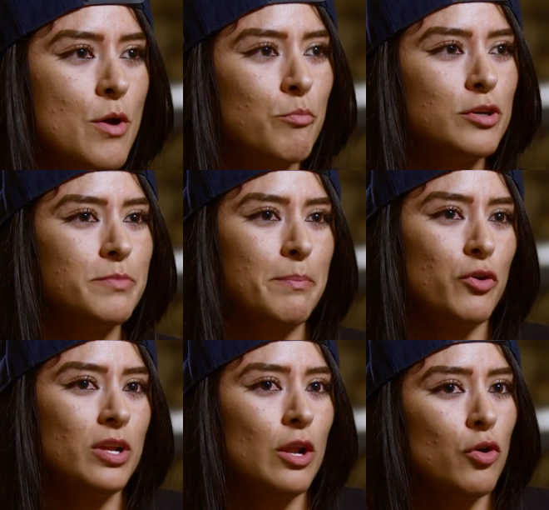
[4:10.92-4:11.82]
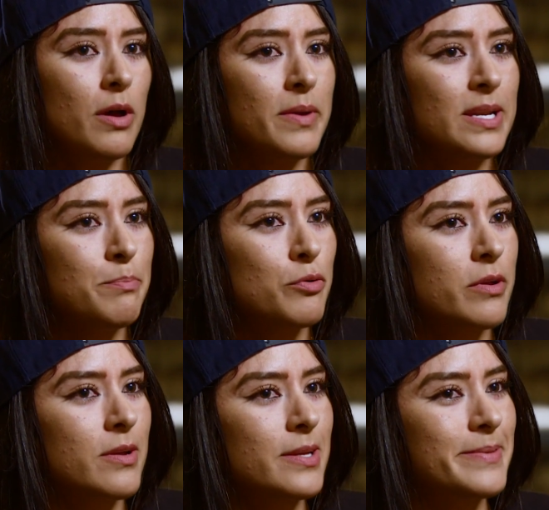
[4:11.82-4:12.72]
Pues mi apodo de la loba viene
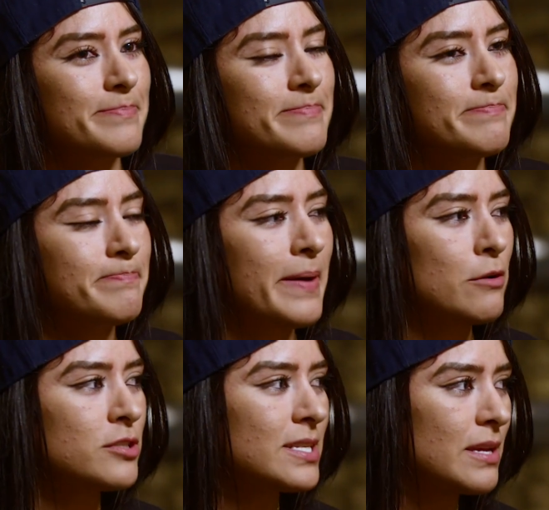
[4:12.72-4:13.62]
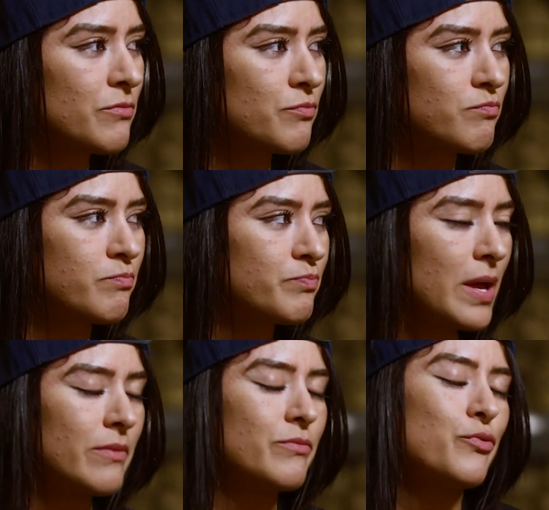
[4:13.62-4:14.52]
porque para no ser tan,
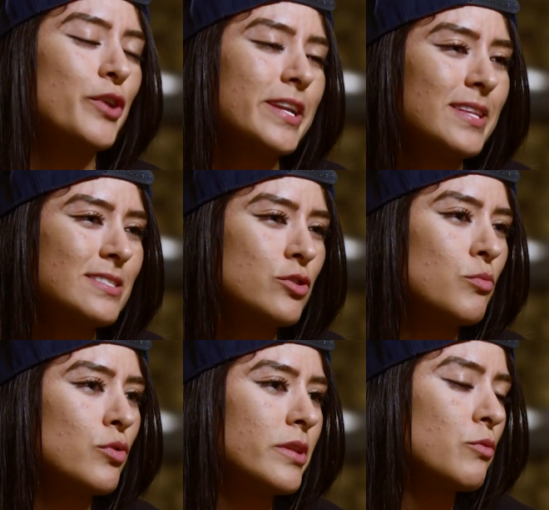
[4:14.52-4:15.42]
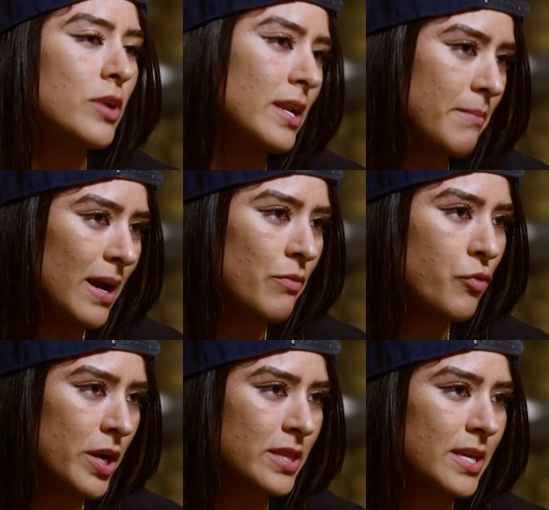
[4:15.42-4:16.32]
tan fuerte es como de un animal
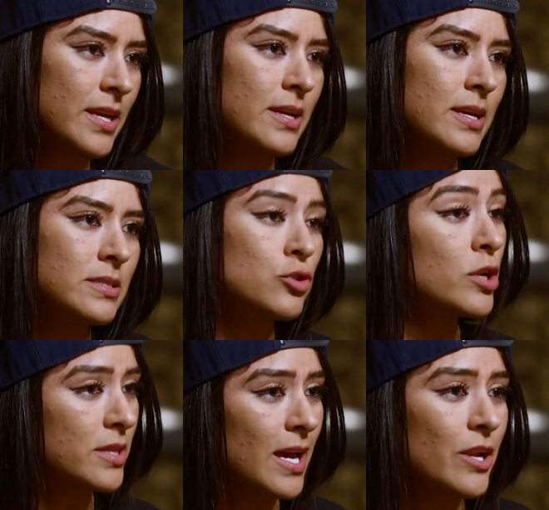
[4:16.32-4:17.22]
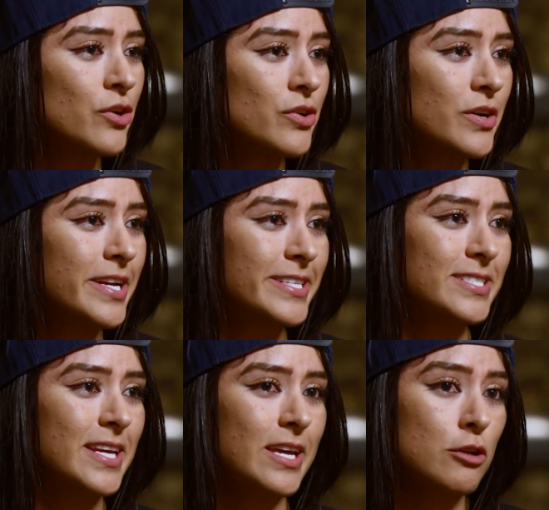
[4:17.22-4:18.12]
fuerte, solitario,
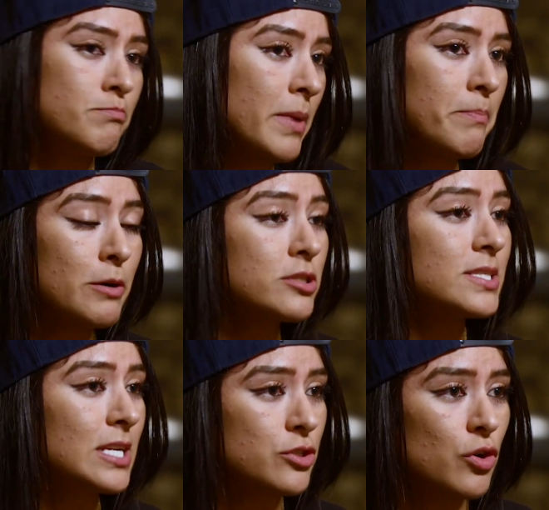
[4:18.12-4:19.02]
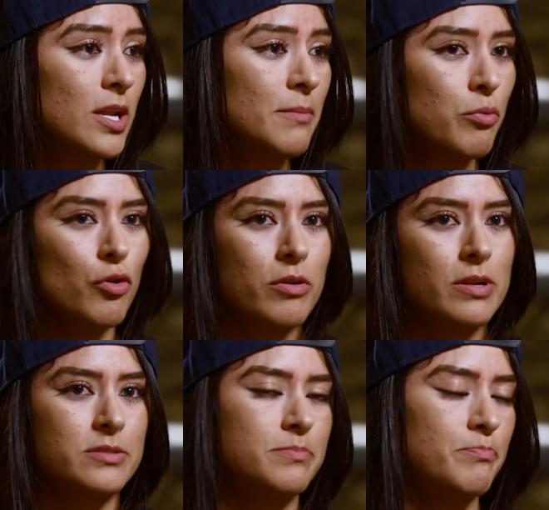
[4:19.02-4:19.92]
este, que me, gusta estar sola, por
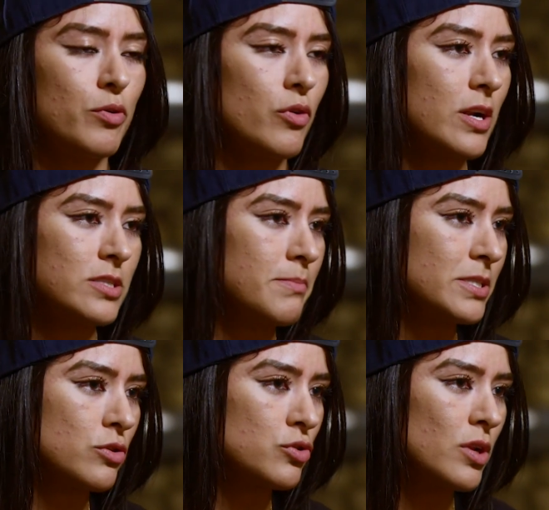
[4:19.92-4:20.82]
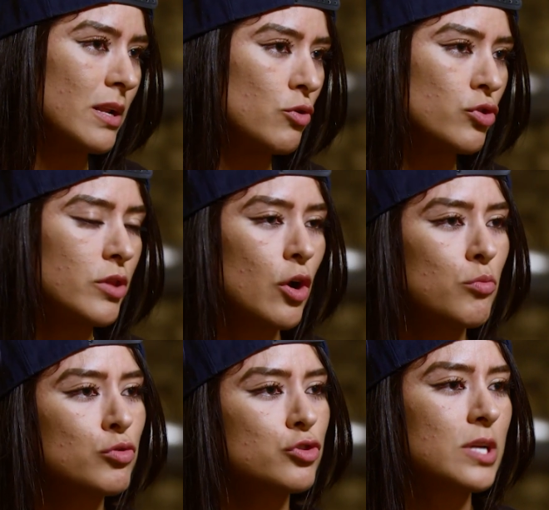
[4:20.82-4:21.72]
lo, raro siempre estoy sola, no
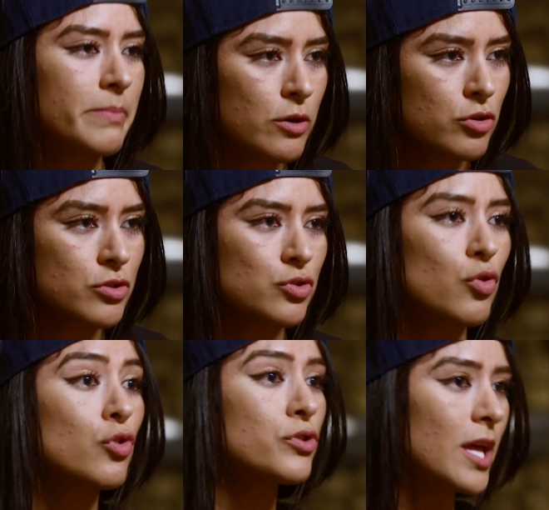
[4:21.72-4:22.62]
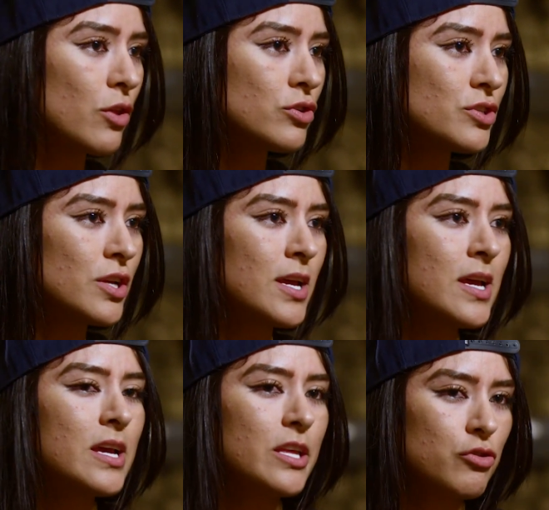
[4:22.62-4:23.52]
tengo muchos amigos, son contados,
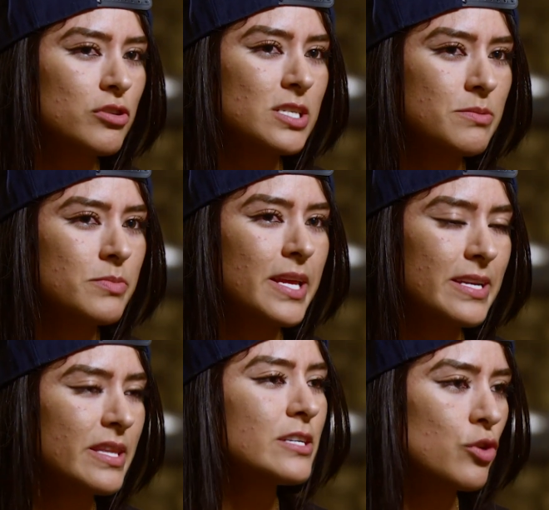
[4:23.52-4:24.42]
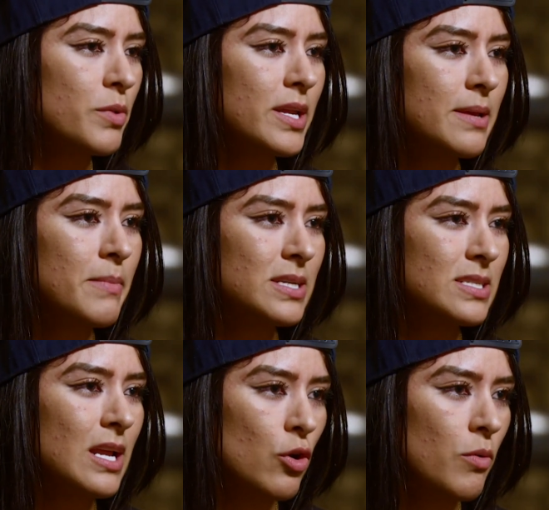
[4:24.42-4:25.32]
entonces de, de eso viene más
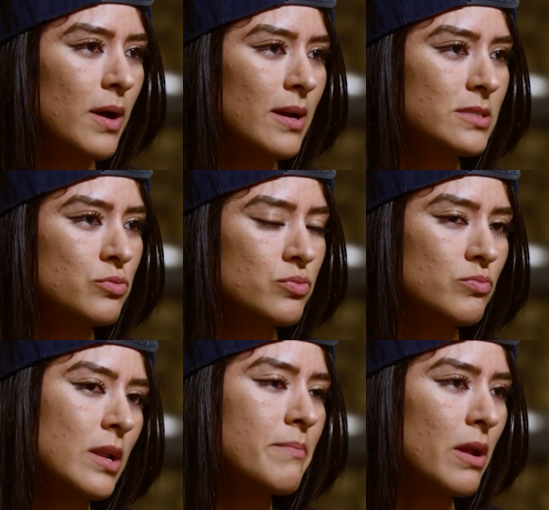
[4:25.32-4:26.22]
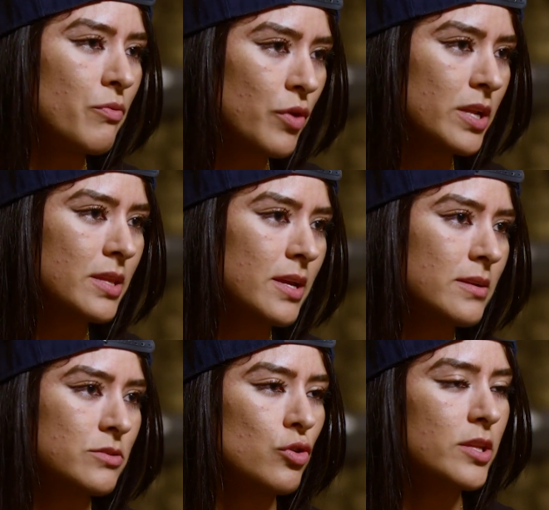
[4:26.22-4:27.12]
la loba, es un animal
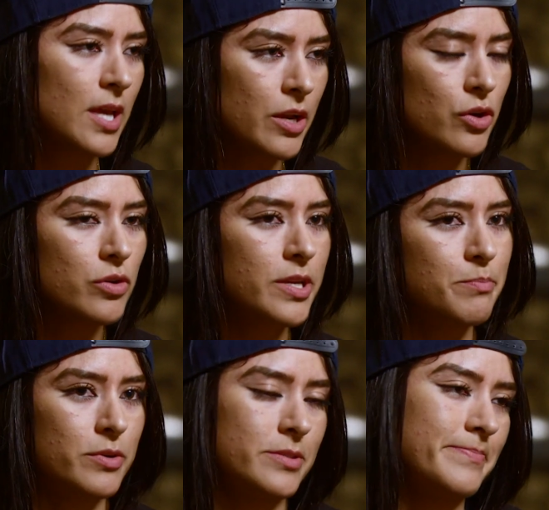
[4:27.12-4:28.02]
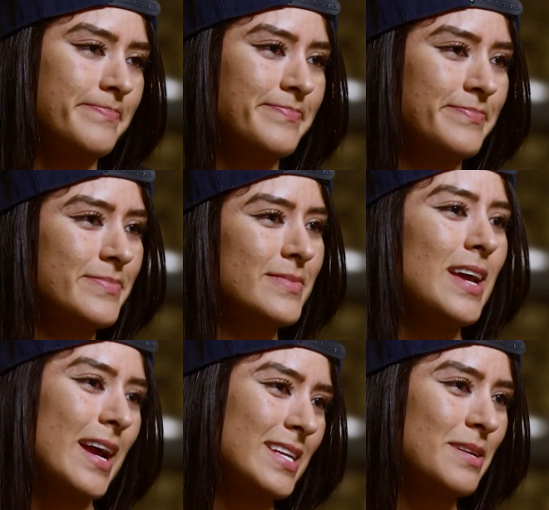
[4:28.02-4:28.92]
fuerte, solitario y pues
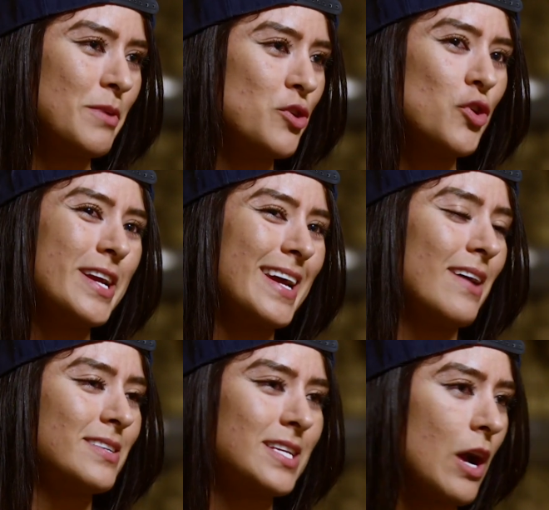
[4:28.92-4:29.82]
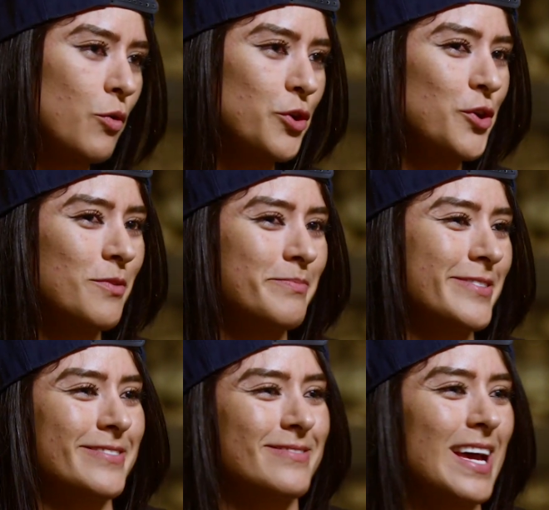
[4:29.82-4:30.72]
aquí se me dio y cada vez que aullo,
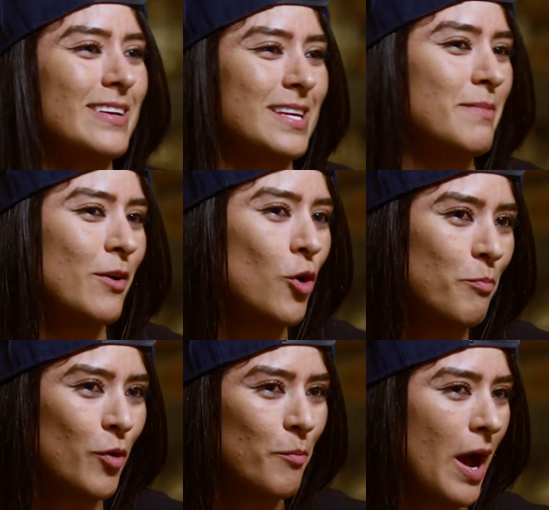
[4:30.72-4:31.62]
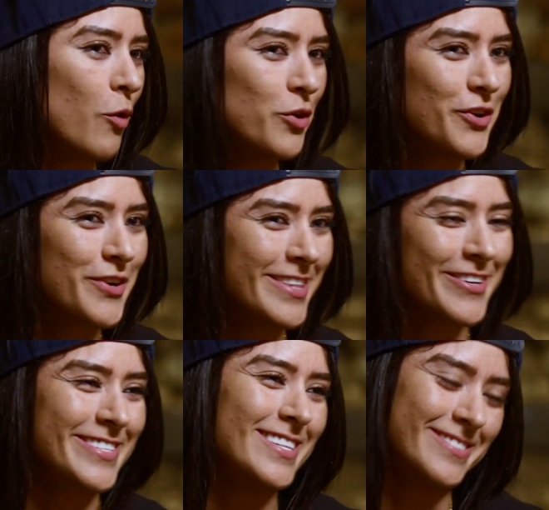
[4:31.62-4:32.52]
pues, cada vez que me golpeó aullo,
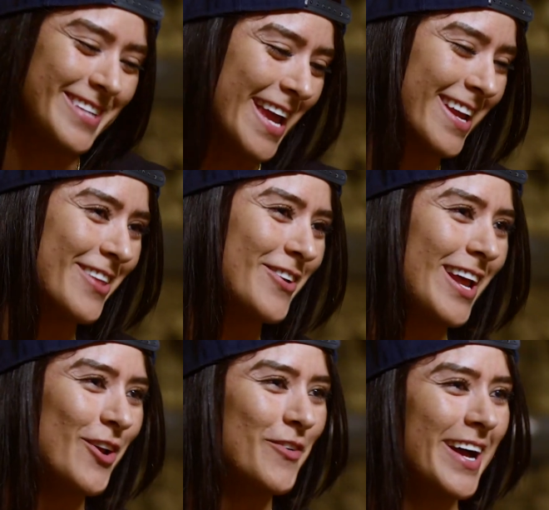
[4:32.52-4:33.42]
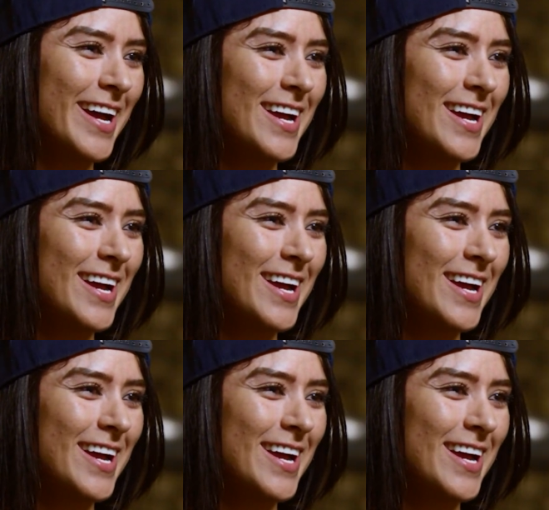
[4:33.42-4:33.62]
entonces ahí quedó la loba.